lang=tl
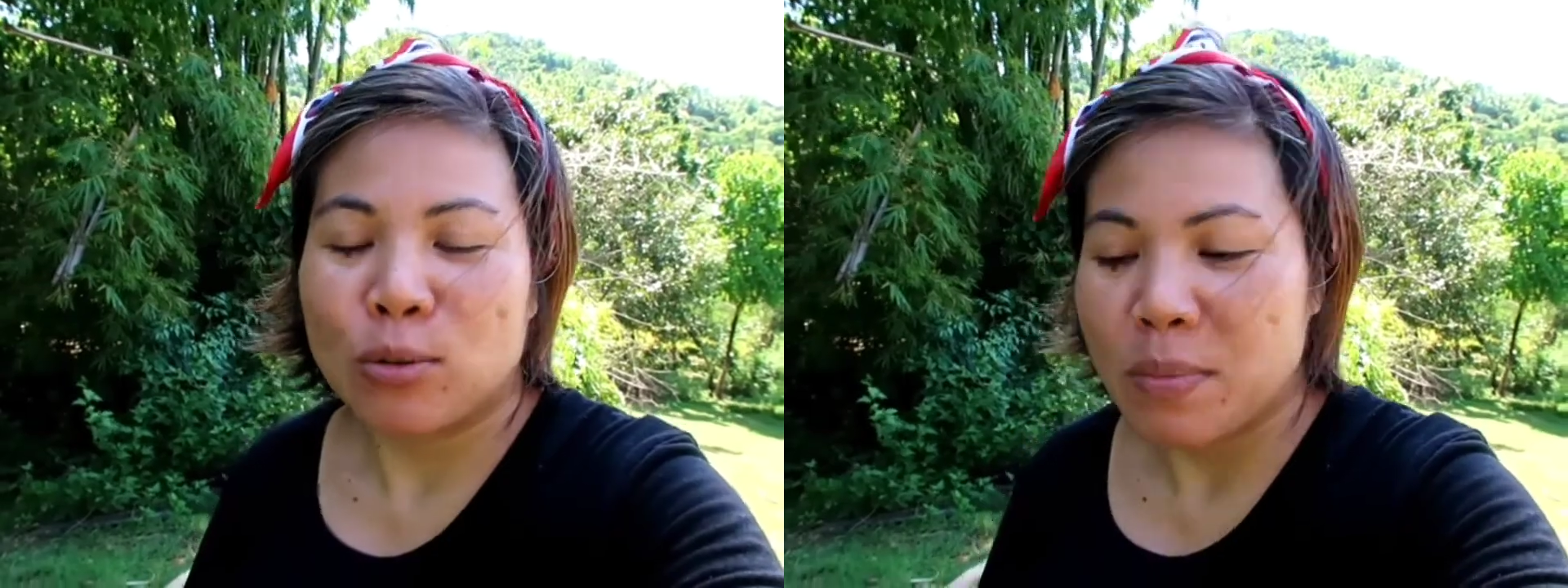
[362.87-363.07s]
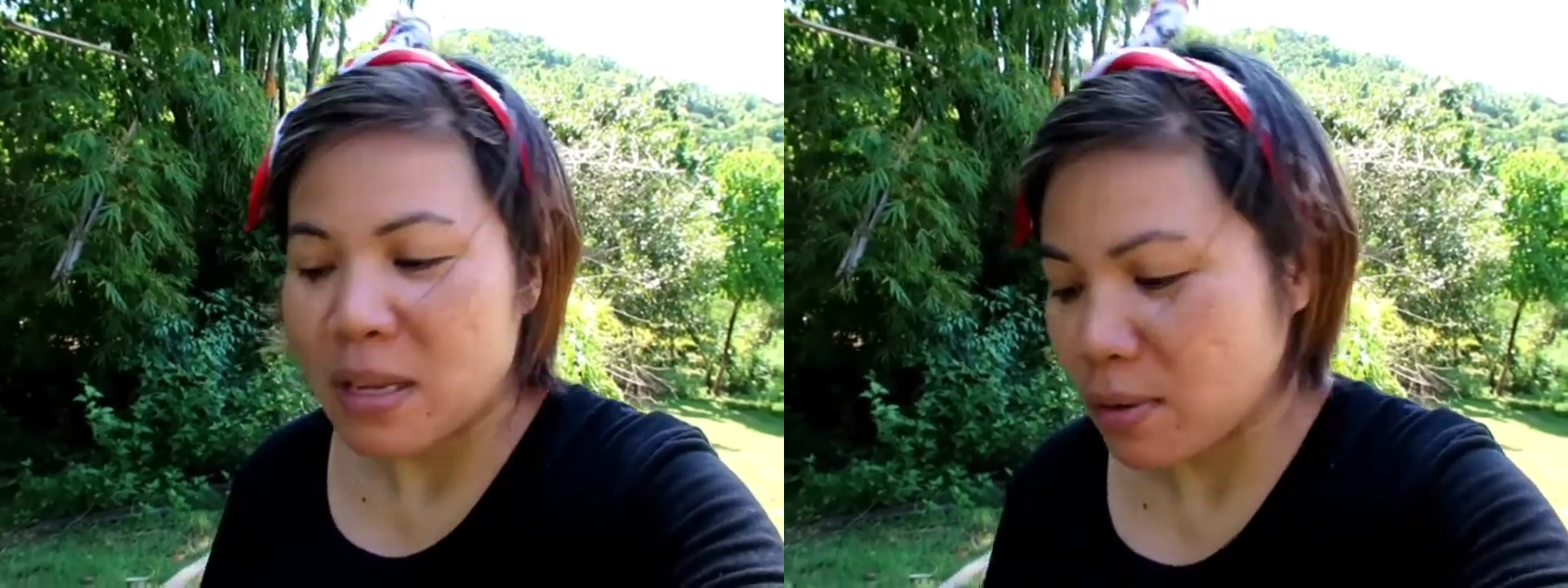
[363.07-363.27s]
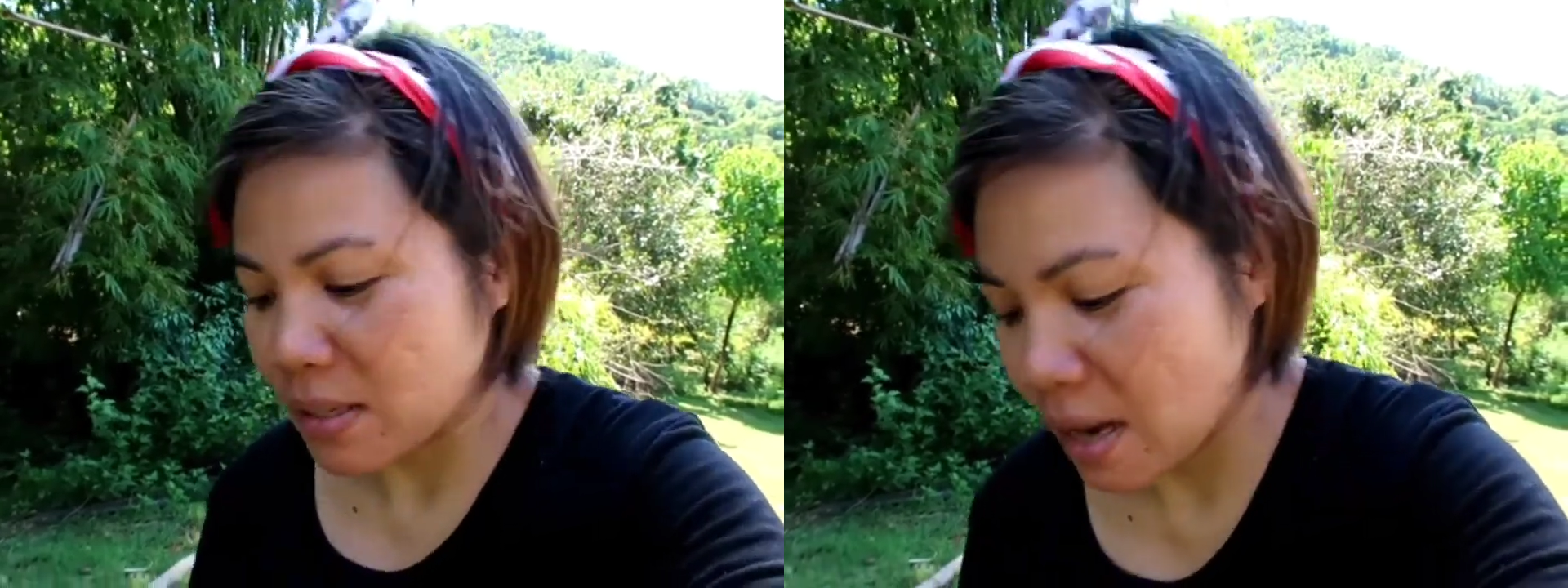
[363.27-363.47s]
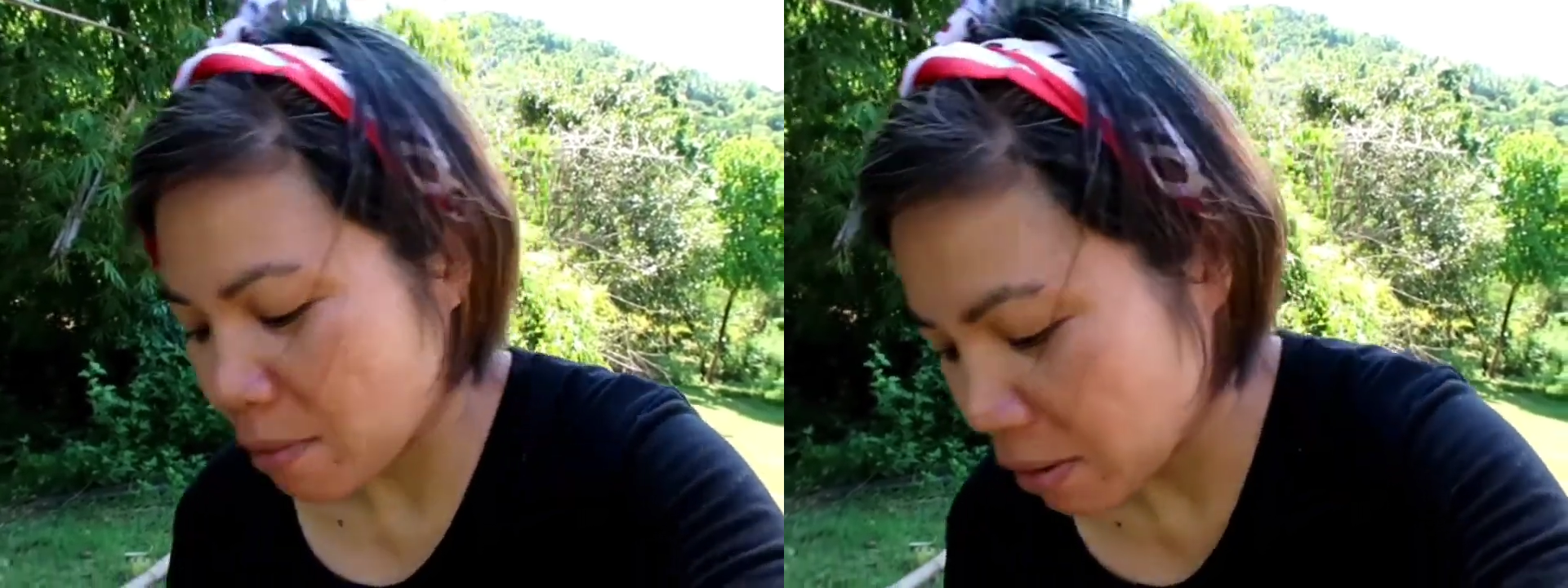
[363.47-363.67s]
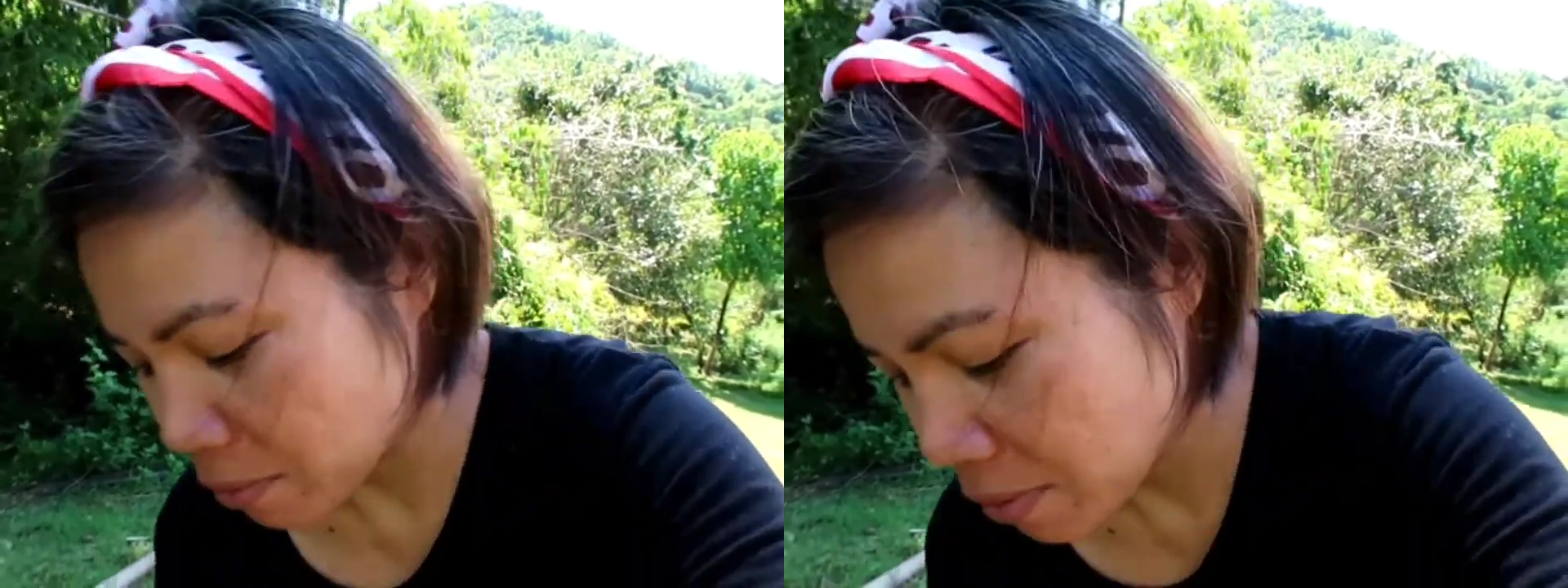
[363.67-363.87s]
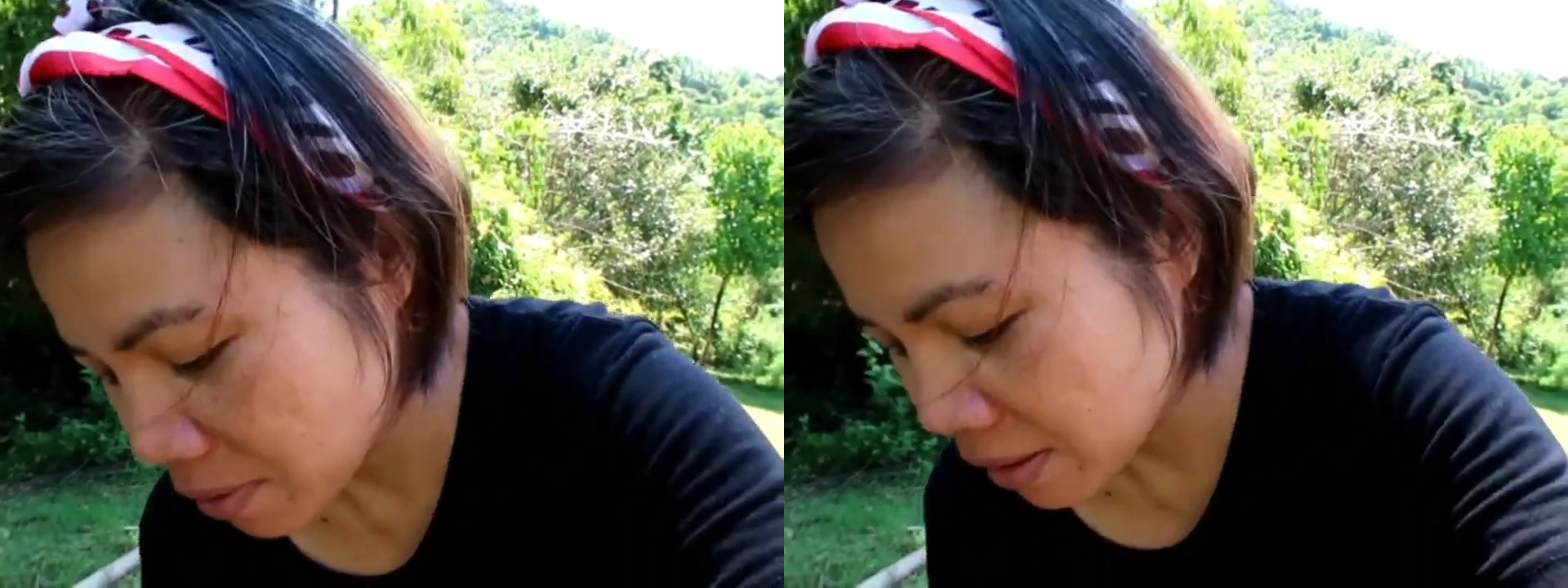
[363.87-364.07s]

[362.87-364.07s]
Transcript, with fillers: tubig yung asawa ko.